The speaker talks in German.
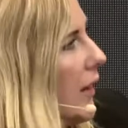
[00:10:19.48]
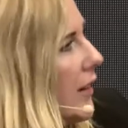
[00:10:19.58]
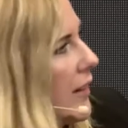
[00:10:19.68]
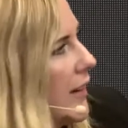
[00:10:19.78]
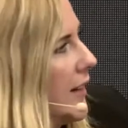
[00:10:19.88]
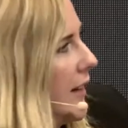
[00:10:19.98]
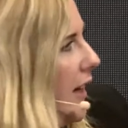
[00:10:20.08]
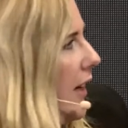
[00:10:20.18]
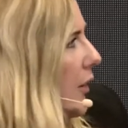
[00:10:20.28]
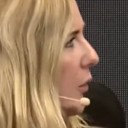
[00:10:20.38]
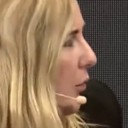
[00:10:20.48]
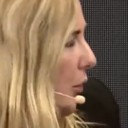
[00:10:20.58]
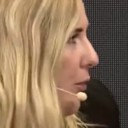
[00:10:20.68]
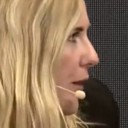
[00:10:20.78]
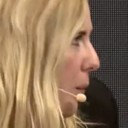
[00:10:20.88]
das ist jetzt eher Richtung
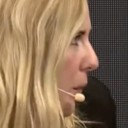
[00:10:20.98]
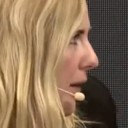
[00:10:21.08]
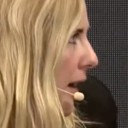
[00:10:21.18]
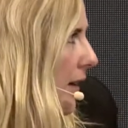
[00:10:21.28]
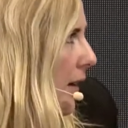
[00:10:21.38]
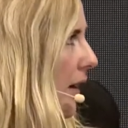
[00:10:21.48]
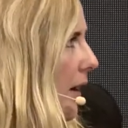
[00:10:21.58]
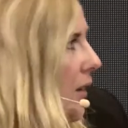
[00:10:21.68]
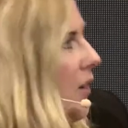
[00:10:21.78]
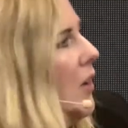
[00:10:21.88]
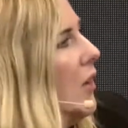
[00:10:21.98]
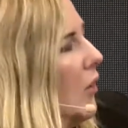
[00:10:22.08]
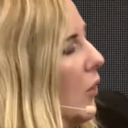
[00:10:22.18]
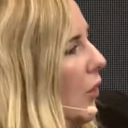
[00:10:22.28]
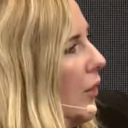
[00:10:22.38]
50 Prozent mhm. gegangen. Mhm.
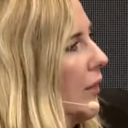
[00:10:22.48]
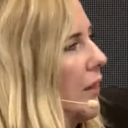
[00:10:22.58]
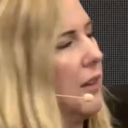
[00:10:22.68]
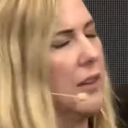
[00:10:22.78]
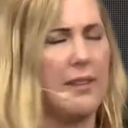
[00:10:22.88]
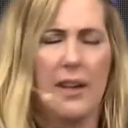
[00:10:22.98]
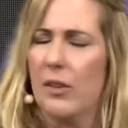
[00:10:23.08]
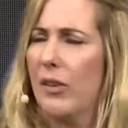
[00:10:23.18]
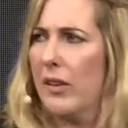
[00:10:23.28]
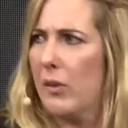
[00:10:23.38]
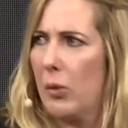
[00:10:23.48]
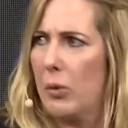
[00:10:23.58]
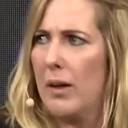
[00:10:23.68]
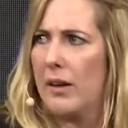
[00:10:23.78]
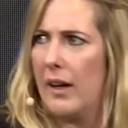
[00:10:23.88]
Und äh, ich denke, wir sind so
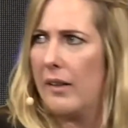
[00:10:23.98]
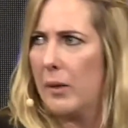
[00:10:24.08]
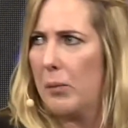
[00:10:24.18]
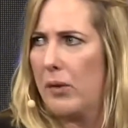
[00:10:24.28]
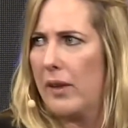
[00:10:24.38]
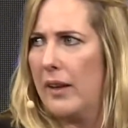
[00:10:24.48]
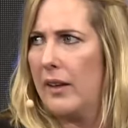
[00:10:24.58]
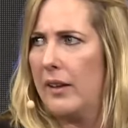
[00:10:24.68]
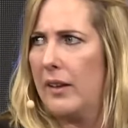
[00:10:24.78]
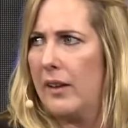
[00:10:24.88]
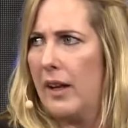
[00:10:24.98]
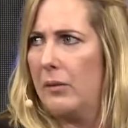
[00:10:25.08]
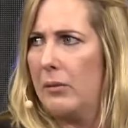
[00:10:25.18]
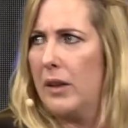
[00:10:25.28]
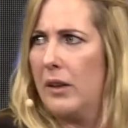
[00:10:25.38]
über 30 Prozent in
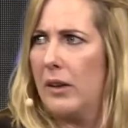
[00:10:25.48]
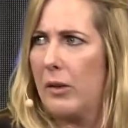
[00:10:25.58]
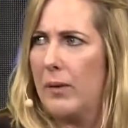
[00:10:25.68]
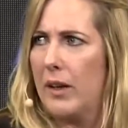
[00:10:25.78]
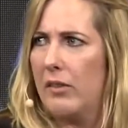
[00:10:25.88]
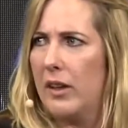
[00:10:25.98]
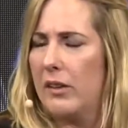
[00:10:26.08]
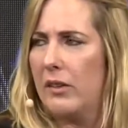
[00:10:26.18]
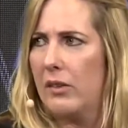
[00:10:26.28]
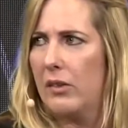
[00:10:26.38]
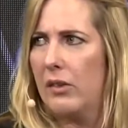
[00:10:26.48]
digitalen Medien jetzt Digital und das